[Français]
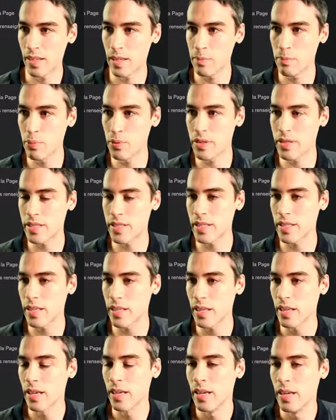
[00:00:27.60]
les
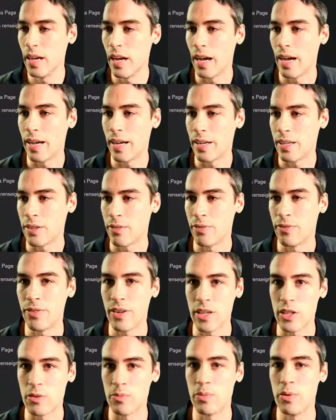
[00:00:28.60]
boutiques euh,
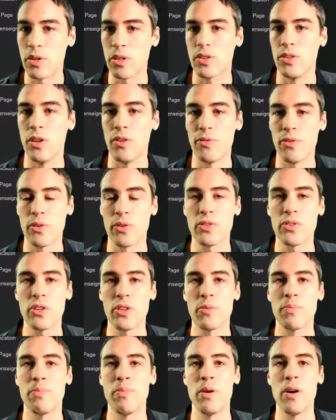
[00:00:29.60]
Facebook ne
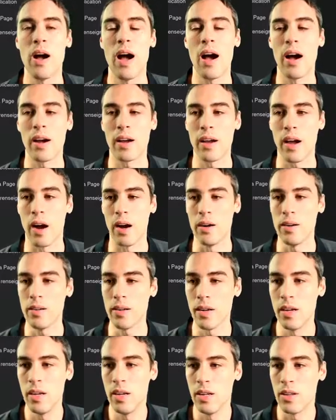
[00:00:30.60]
fonctionne pas
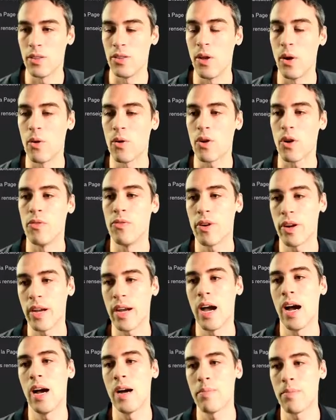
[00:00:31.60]
encore. Donc, on va
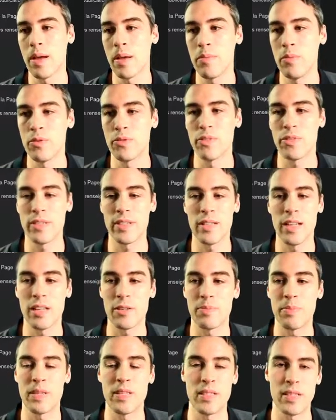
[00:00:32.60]
quand même utiliser
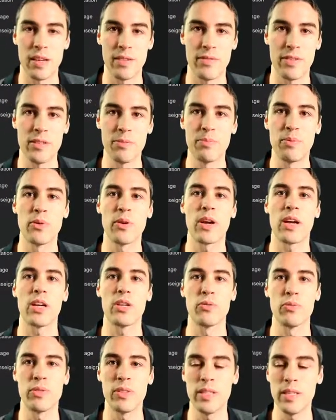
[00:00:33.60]
l'aspect service pour
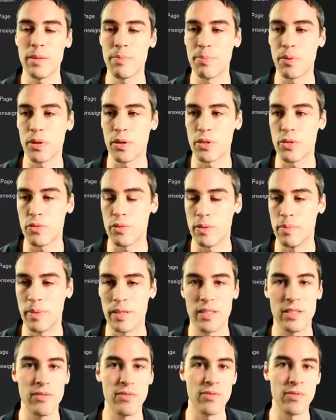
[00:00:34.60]
rajouter des produits.
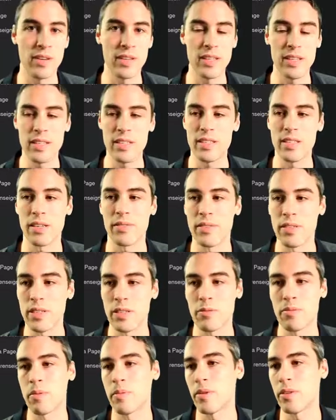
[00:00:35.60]
Mais si vous vendez des services,
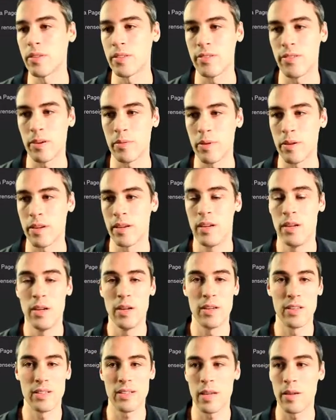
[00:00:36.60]
à ce moment-là, c'est vraiment
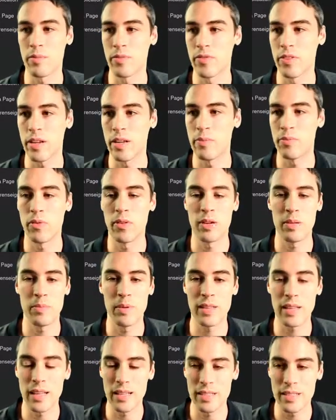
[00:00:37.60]
simple. Vous allez pouvoir les
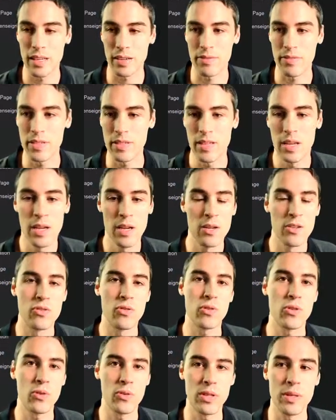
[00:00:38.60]
mettre dans service.
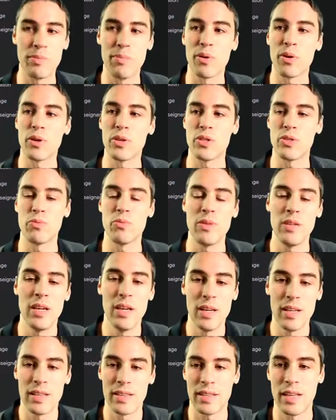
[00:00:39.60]
Ceux qui ont des
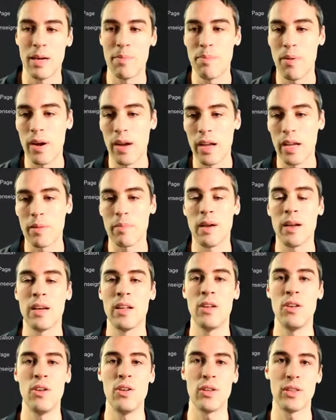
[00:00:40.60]
produits,
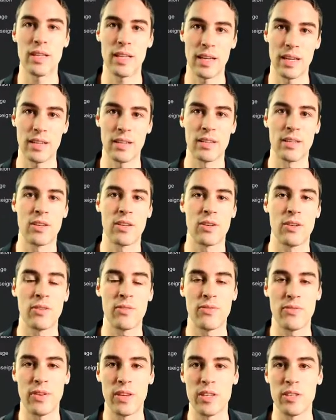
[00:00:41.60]
temporairement, le temps
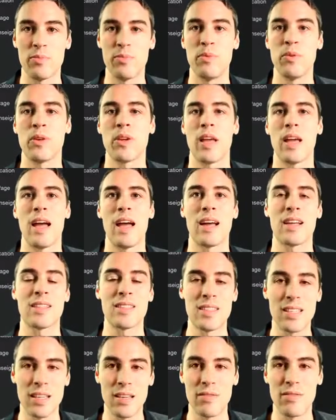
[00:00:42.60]
que Facebook
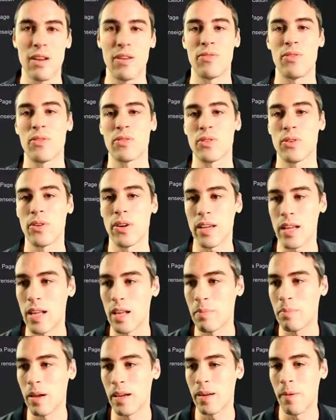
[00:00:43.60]
active la fonction
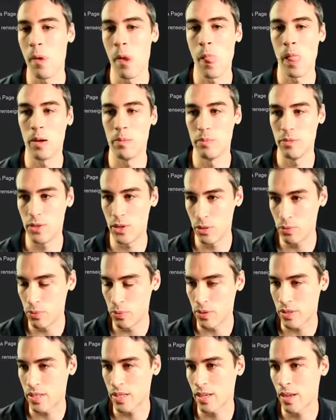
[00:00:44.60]
réellement de
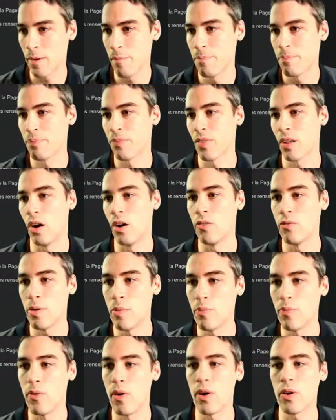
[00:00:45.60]
boutique, on
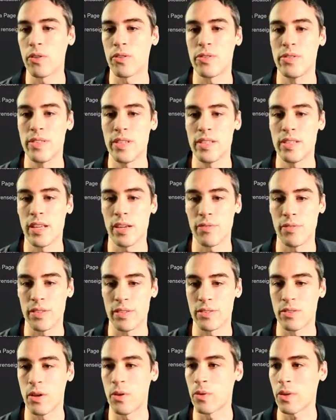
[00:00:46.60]
va pouvoir utiliser
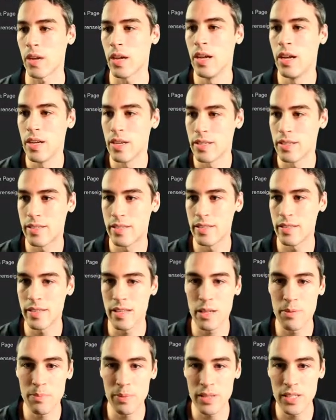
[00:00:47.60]
service. Donc, si
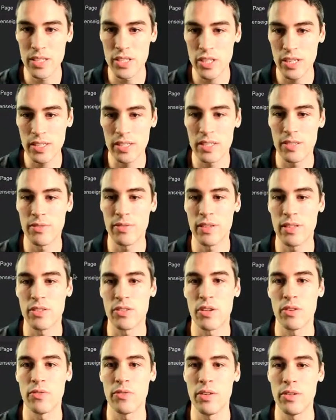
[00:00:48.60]
ça n'a pas déjà activé,
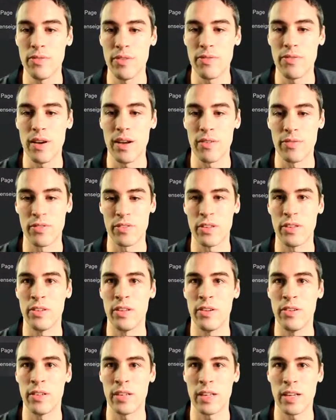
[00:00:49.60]
ce que vous devez faire
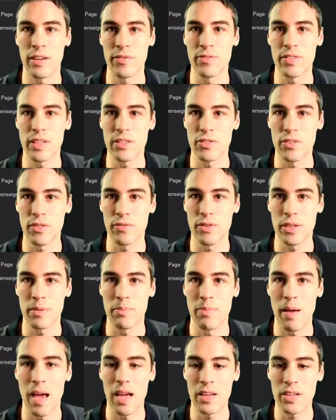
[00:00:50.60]
quand vous êtes sur
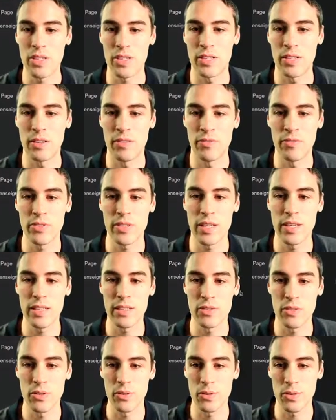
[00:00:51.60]
votre page, vous
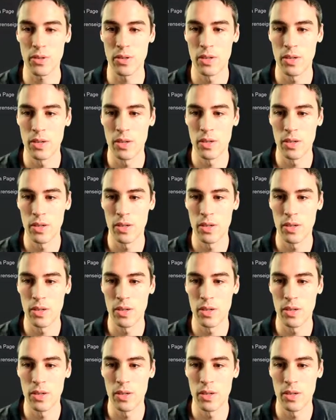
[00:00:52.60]
allez sur,